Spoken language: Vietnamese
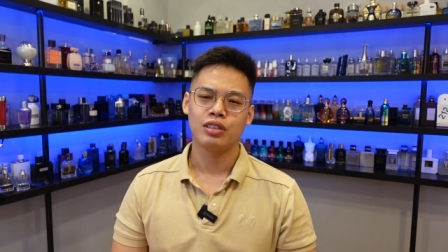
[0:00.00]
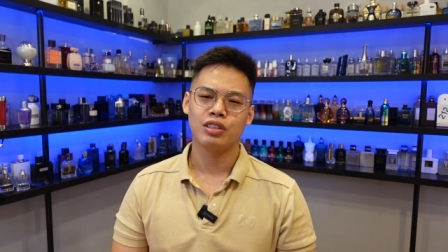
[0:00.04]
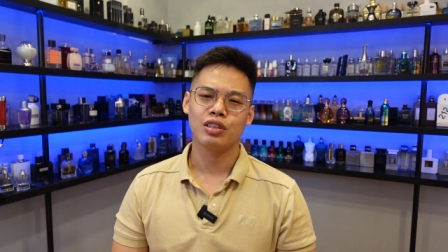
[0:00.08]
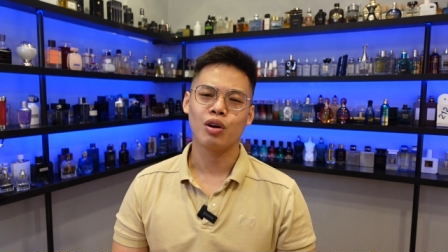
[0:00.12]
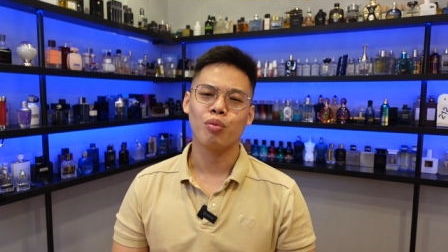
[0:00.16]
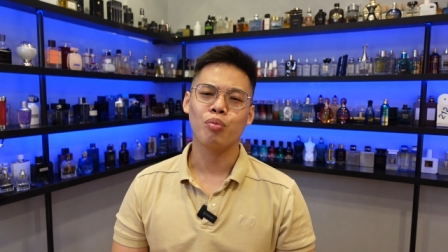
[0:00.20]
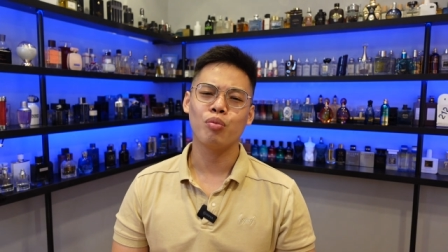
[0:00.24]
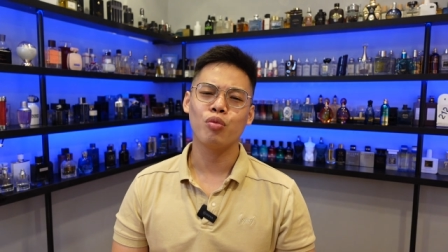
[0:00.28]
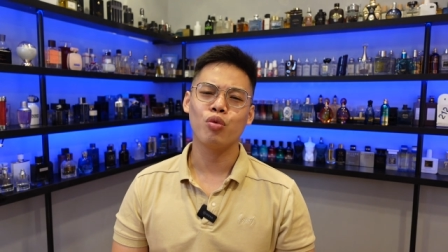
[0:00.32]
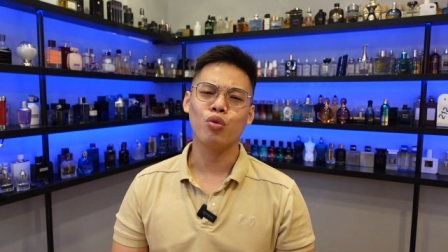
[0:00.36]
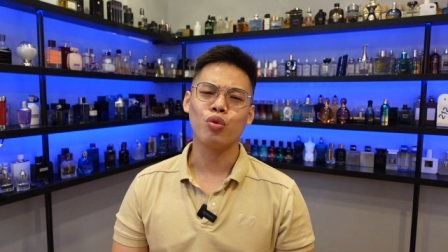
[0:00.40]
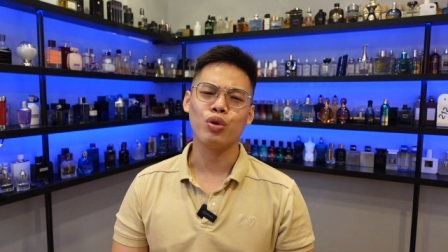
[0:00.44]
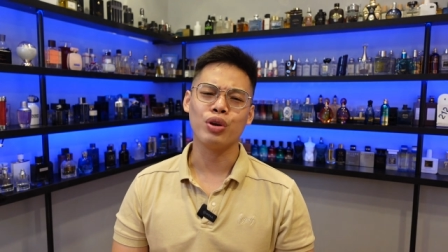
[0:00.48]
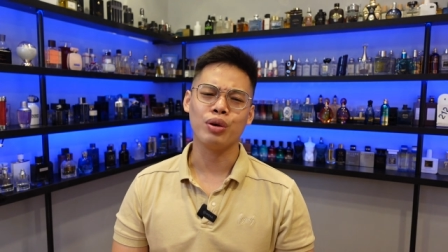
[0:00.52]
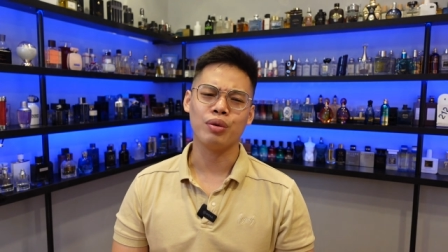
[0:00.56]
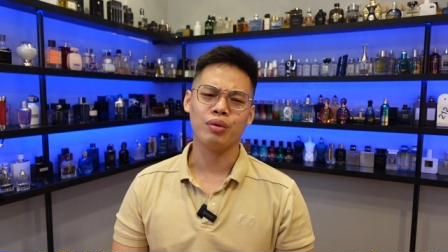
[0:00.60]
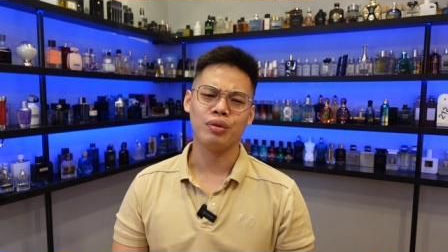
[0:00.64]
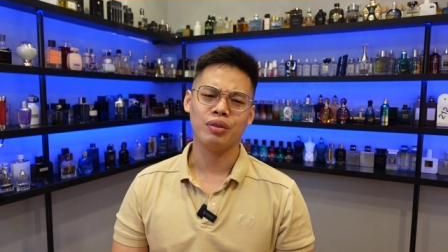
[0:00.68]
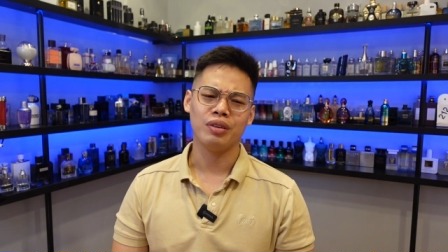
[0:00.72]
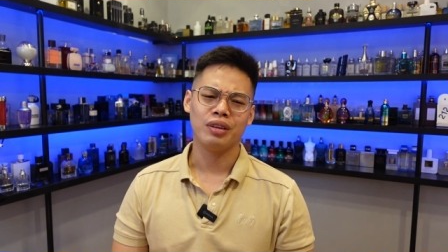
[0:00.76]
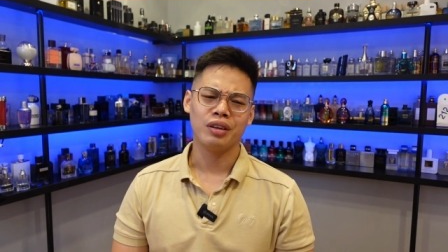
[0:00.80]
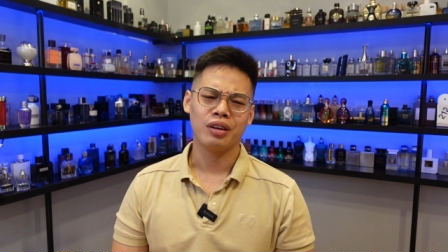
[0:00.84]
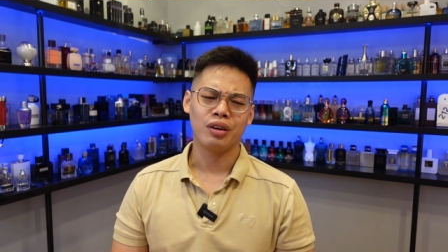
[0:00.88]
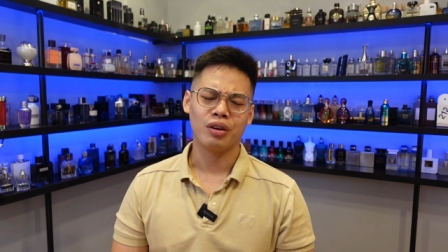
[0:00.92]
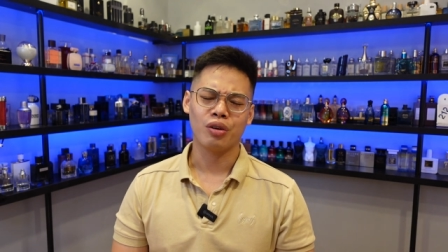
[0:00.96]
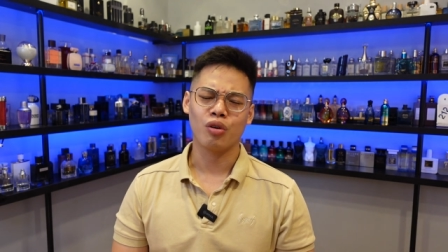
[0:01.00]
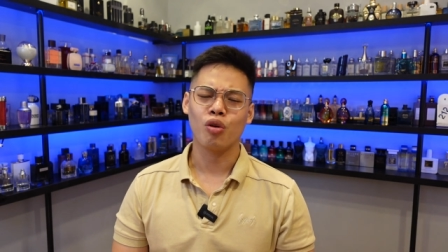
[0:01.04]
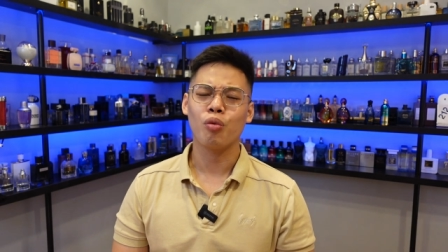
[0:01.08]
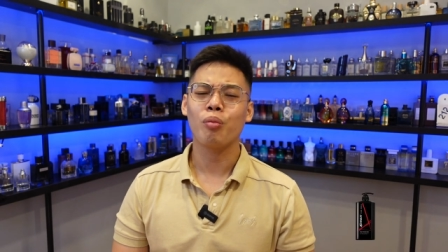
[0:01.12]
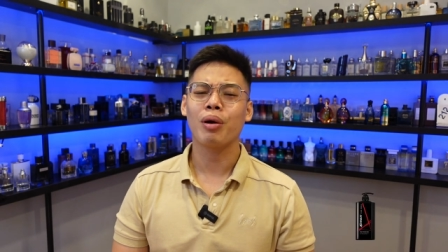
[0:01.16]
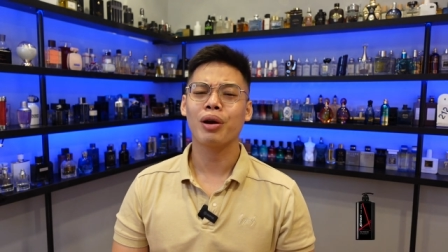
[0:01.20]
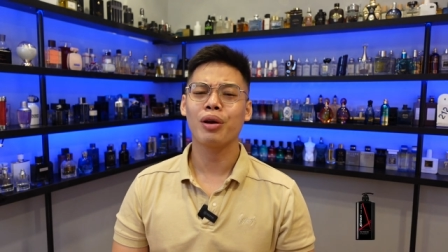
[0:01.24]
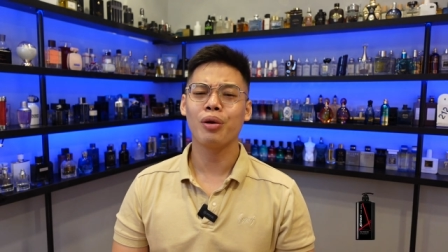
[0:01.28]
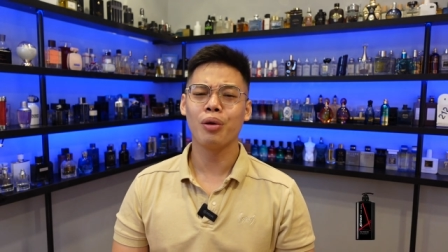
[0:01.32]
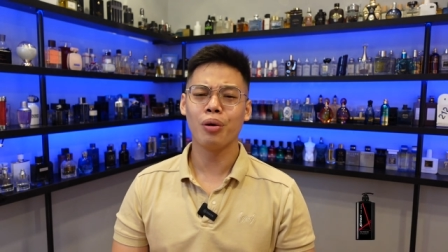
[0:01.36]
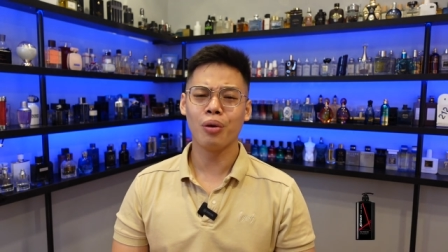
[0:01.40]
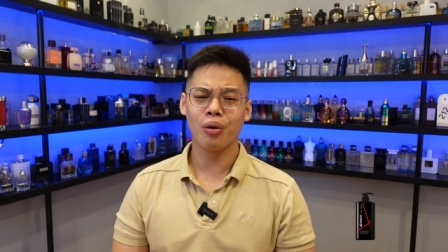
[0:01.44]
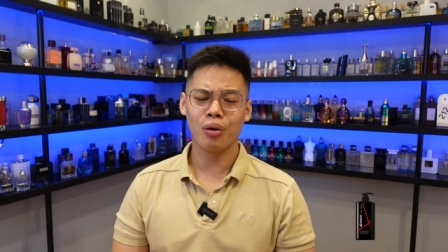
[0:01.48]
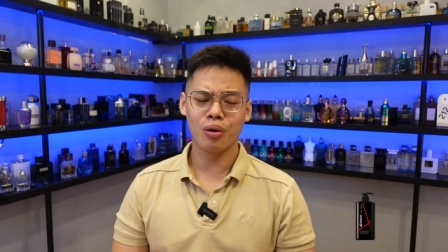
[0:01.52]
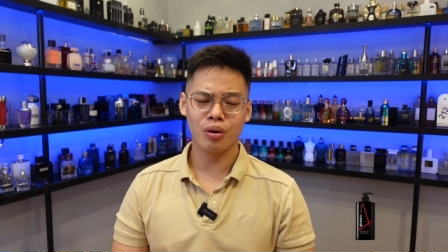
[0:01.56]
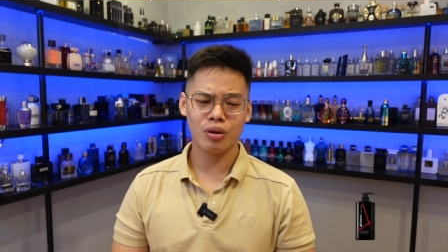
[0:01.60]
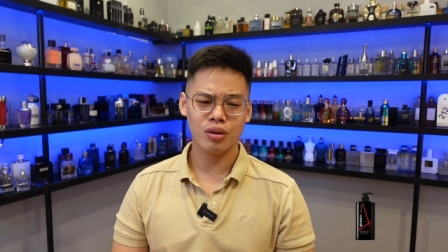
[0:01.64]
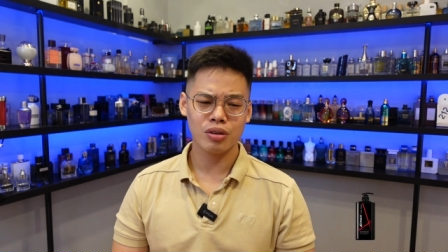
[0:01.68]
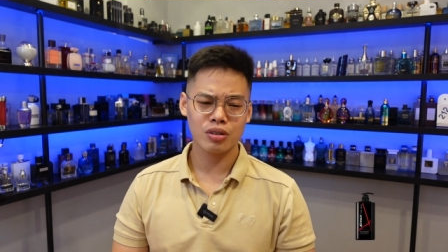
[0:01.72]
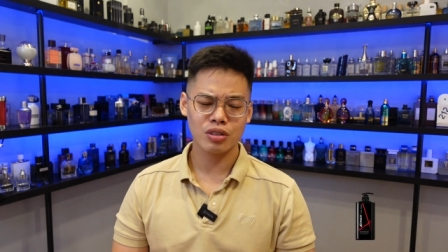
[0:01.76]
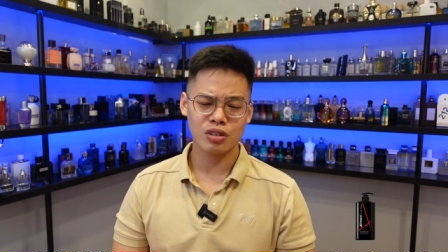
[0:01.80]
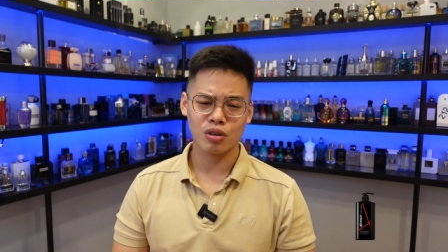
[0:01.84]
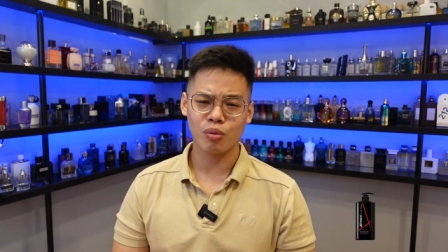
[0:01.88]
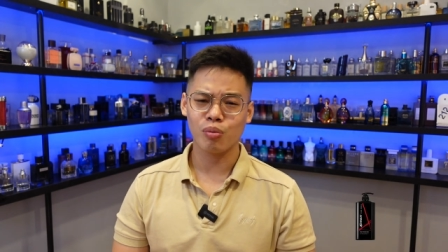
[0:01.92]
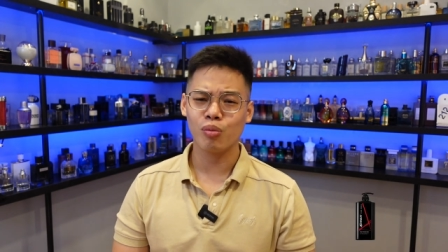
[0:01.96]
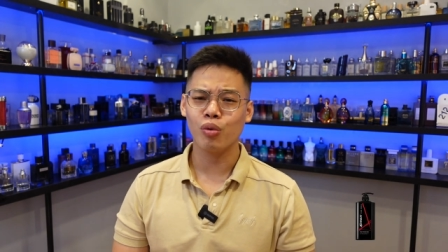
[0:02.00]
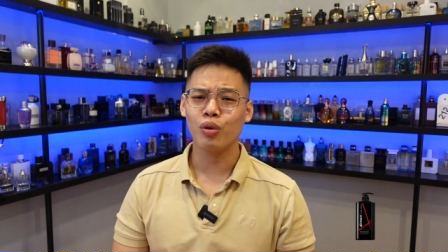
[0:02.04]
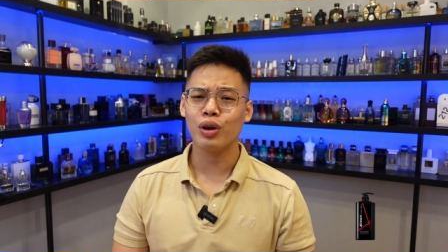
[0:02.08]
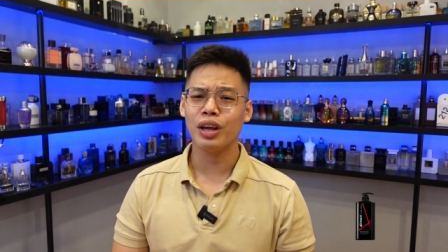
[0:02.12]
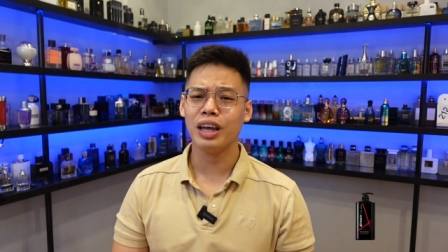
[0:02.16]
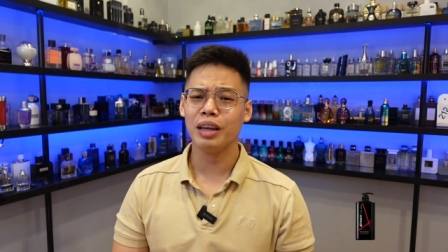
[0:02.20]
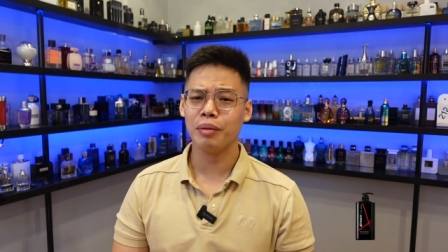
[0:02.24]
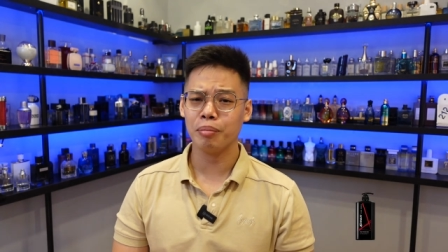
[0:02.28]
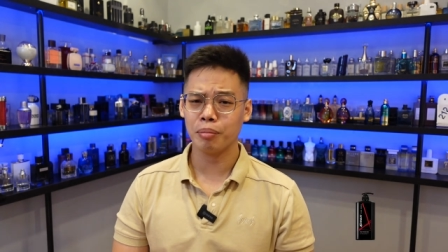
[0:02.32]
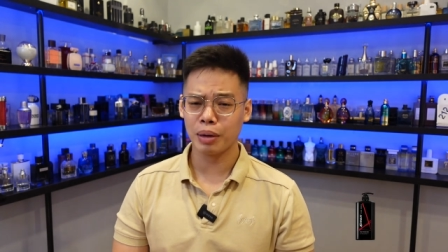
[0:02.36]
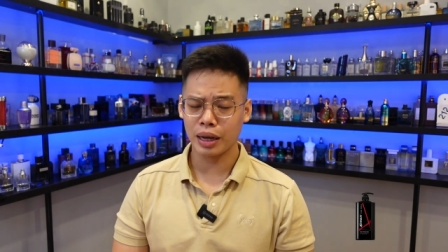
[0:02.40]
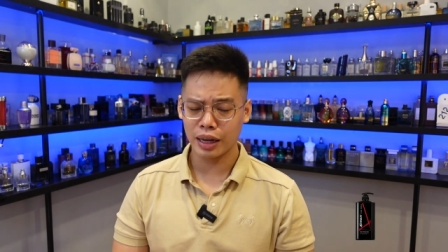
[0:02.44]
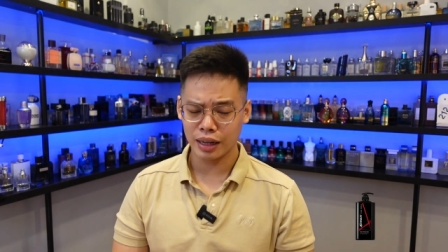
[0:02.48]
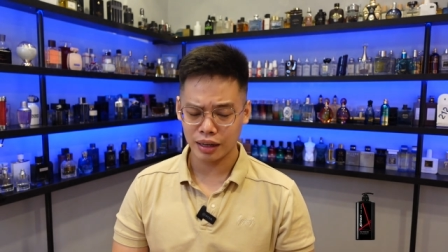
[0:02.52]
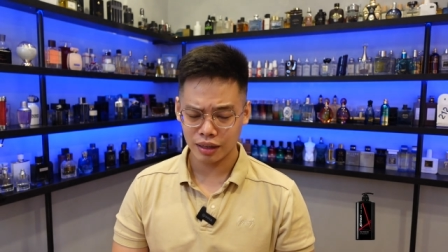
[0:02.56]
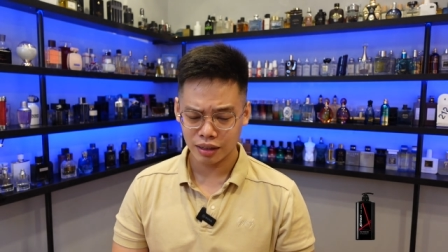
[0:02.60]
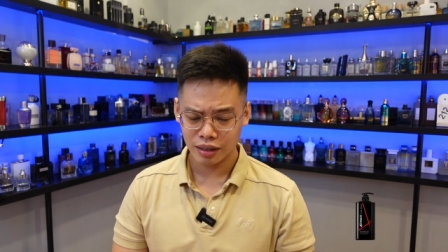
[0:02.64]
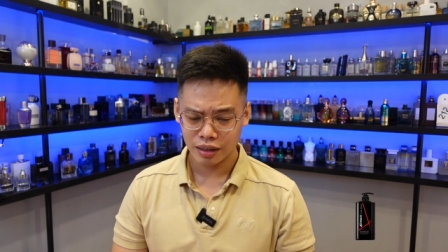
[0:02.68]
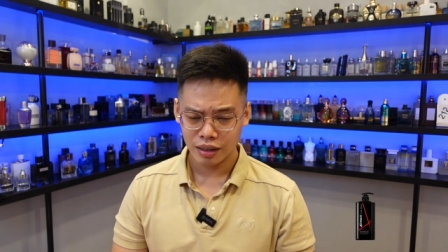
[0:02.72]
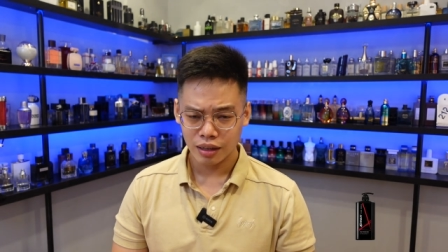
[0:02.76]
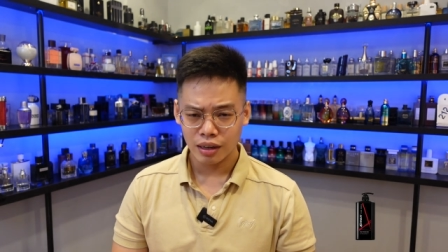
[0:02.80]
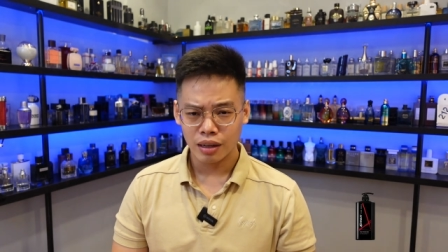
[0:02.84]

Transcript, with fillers: giống mùi Romano giống mùi X-Men